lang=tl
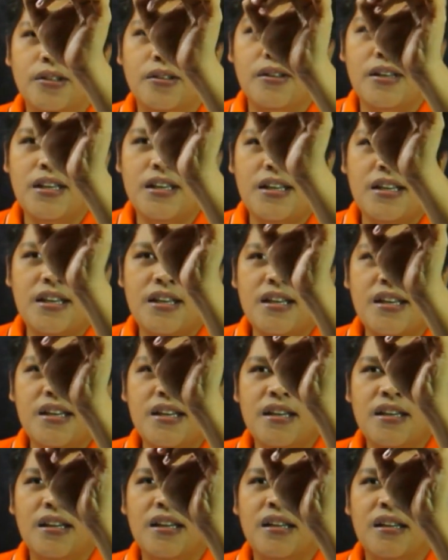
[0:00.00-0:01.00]
So
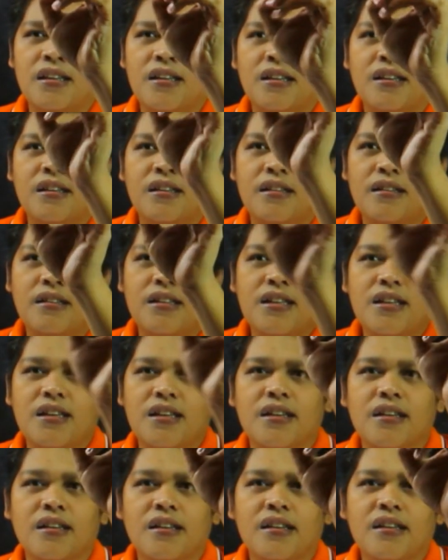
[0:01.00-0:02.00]

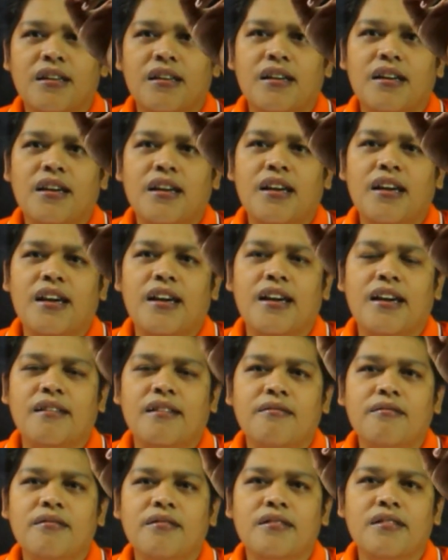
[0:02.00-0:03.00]
ED
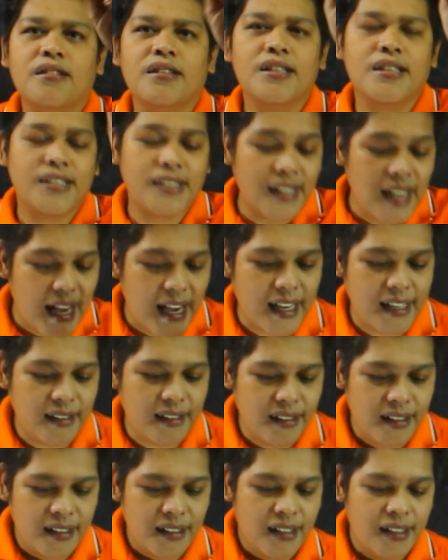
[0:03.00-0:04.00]
and
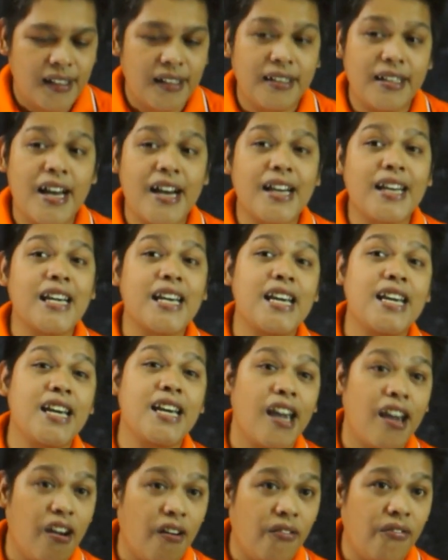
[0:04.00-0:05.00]
side ng
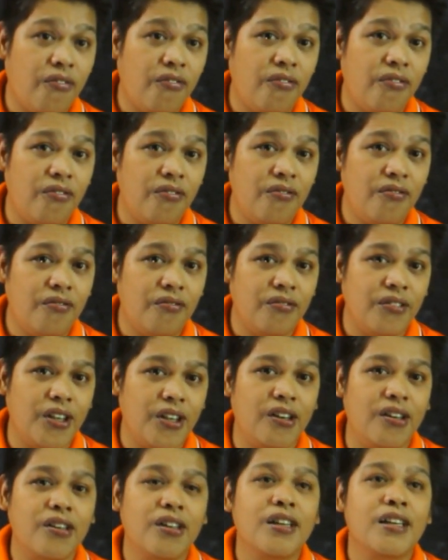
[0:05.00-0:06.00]
EF,
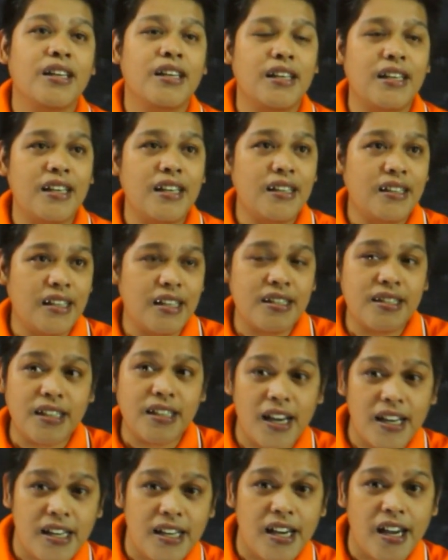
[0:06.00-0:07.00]
no? ED
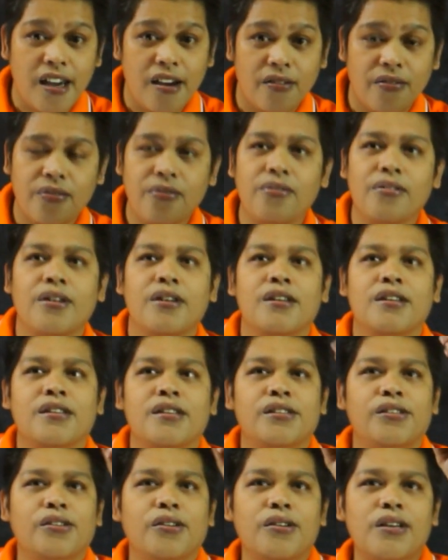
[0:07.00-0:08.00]
tsaka EF.
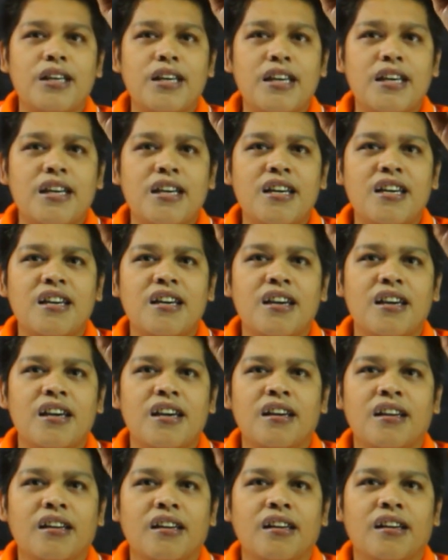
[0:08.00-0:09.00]
So, E,
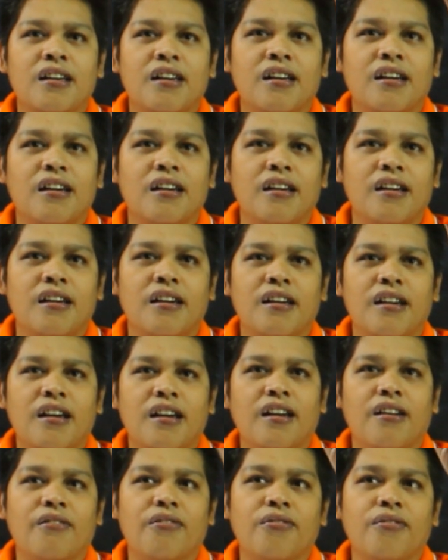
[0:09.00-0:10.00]

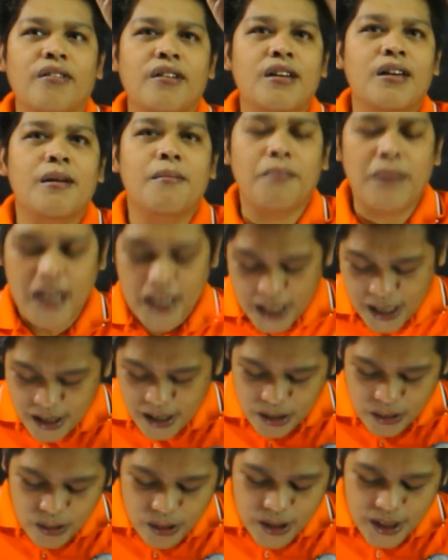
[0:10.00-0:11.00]
F. Pag
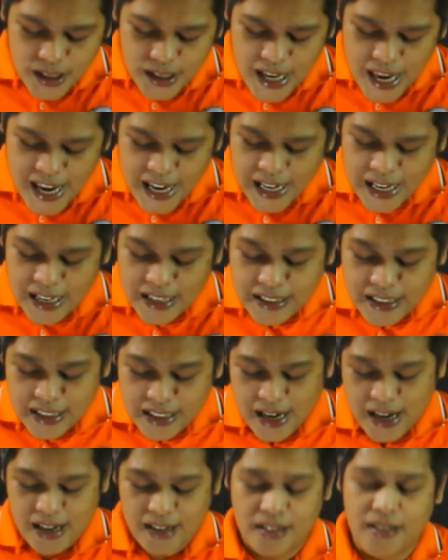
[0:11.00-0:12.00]
included angle eh,
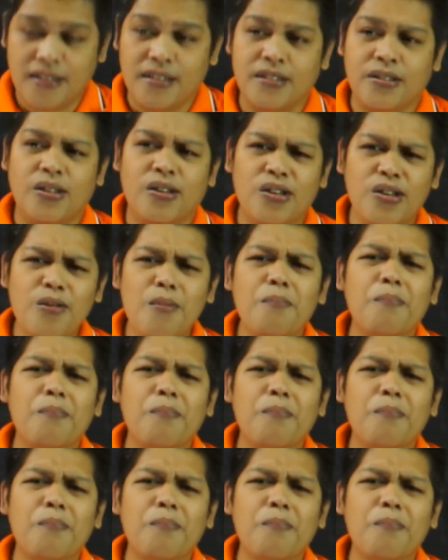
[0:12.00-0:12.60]
nila, no?